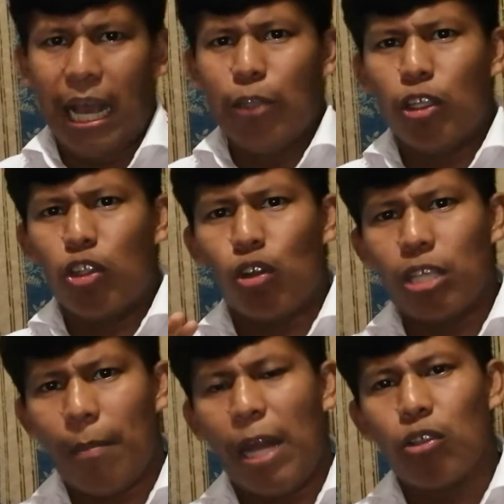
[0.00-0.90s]
a
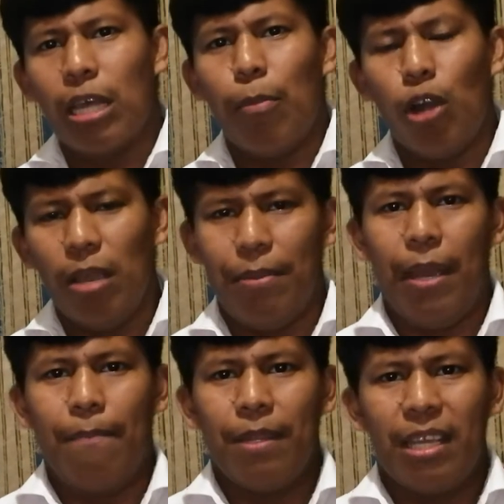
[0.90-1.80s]
nuestros hermanos de
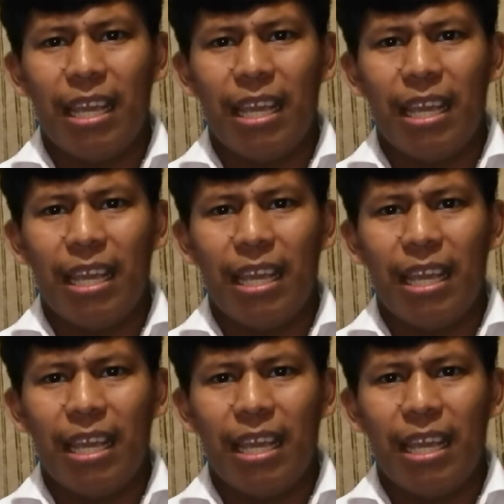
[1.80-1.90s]
Bolivia,